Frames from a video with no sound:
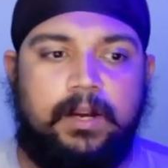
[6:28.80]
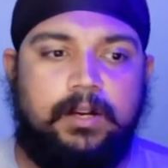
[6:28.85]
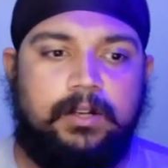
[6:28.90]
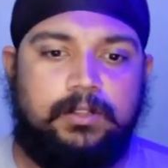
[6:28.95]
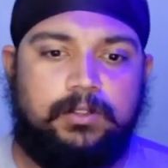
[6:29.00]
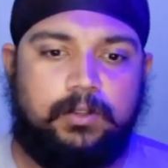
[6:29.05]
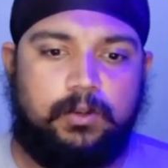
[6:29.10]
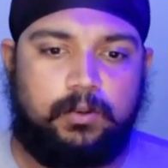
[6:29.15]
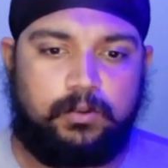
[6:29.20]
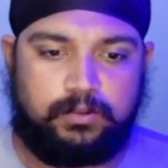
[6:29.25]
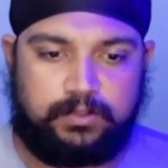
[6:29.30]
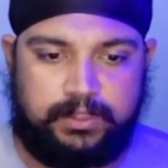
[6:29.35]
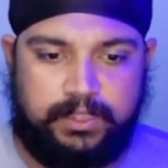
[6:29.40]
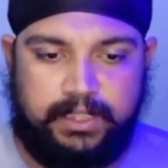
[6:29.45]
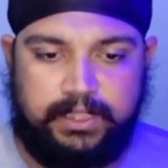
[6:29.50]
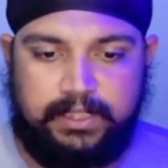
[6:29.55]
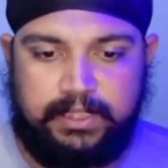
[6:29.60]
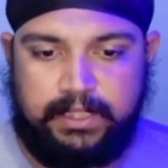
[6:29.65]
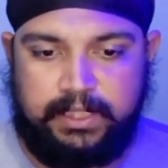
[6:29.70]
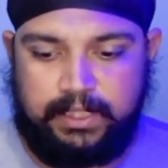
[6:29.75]
तो उसके
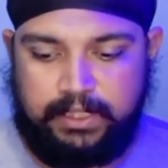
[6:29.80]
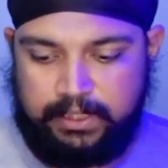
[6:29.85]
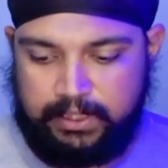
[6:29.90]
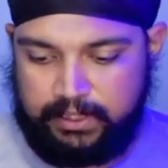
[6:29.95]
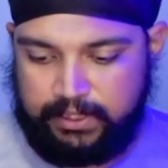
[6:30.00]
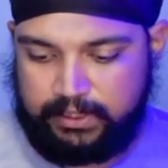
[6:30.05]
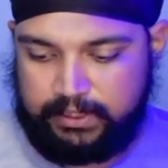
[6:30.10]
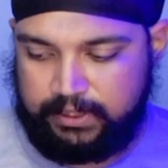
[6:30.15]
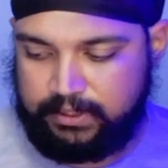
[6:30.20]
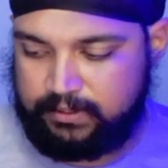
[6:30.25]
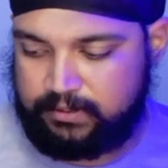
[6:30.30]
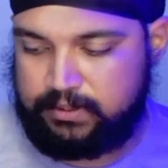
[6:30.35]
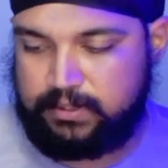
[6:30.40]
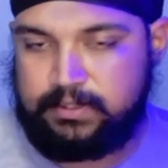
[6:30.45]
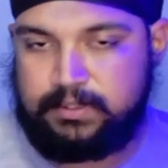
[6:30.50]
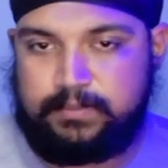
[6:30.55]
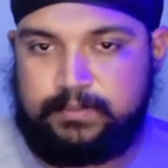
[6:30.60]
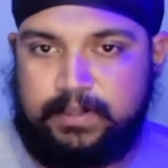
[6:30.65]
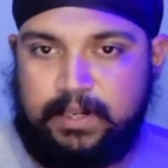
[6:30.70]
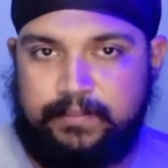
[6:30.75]
लिए एक डिस्टेंस
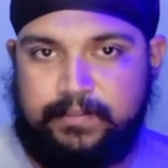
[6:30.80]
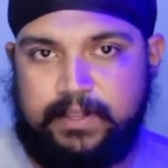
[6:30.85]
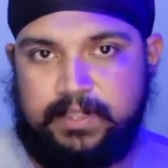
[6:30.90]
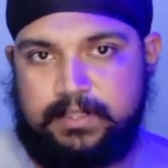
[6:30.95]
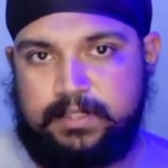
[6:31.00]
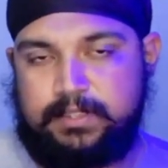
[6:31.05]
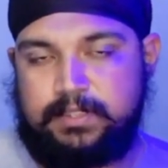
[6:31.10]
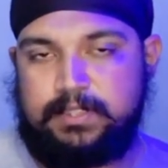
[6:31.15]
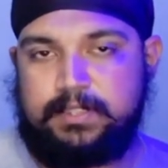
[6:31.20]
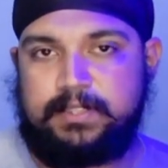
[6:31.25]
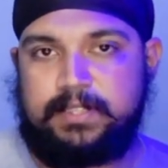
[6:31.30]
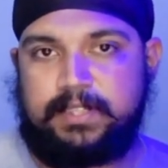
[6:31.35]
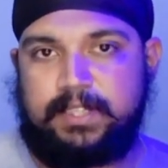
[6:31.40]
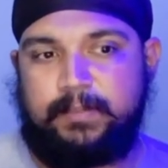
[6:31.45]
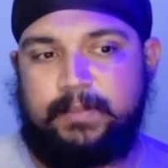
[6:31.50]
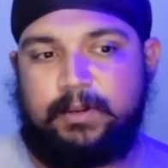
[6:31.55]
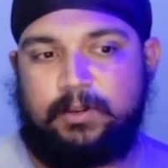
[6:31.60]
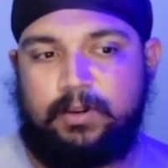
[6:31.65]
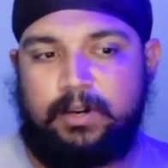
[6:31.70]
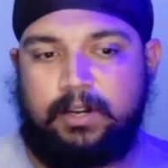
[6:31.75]
काफ़ी अच्छी चीज़ है कि मेरे
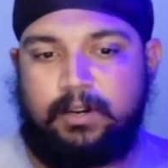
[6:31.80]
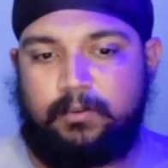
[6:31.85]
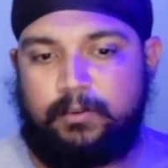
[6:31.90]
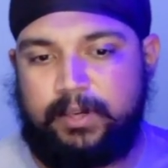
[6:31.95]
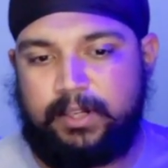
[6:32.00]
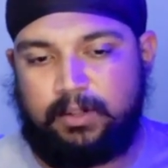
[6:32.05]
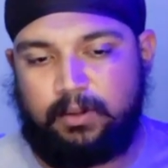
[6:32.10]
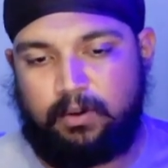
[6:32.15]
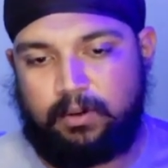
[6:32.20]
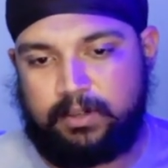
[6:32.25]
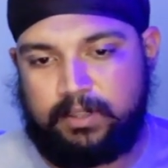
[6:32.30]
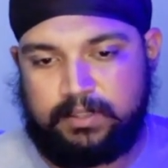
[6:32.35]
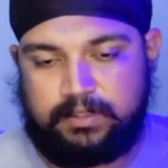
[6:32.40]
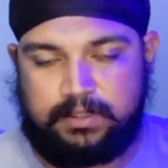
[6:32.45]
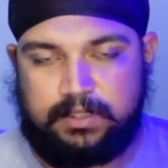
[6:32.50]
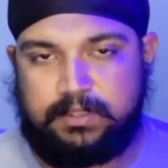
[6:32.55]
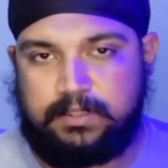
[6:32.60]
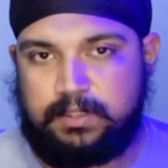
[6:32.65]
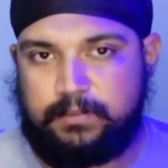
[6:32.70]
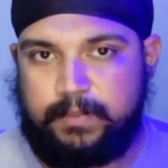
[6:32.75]
को अगर कोई लॉन्ग
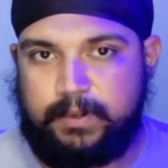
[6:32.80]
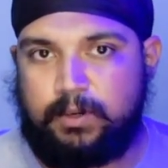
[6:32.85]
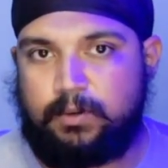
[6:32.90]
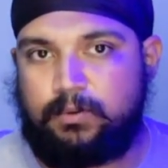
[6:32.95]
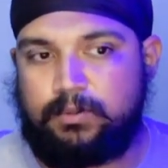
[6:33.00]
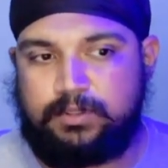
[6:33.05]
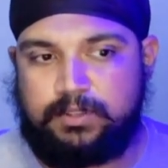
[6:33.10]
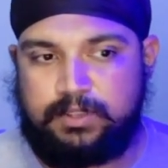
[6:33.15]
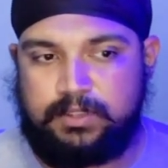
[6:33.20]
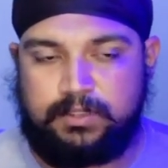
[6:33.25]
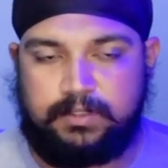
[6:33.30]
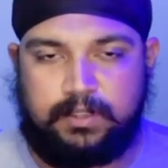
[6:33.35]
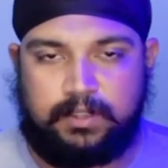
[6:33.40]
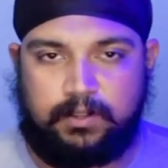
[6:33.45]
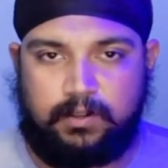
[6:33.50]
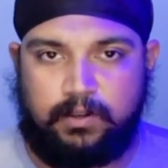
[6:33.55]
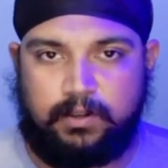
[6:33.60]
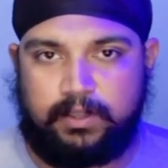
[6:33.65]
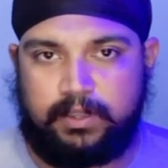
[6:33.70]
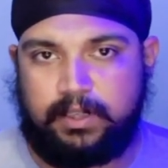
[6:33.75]
डिस्टेंस से मेरे को कुछ चीज़
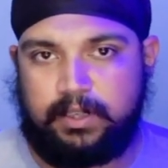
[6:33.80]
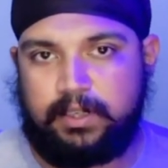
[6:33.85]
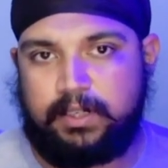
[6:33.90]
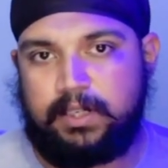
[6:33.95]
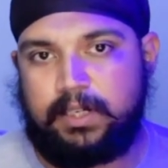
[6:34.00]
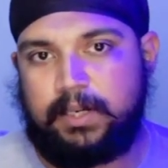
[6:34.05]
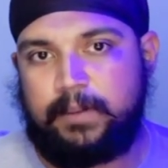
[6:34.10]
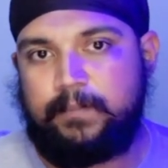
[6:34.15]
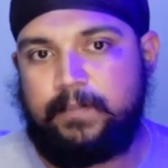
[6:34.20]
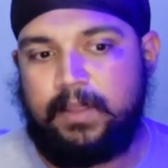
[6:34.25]
रिकॉर्ड करनी है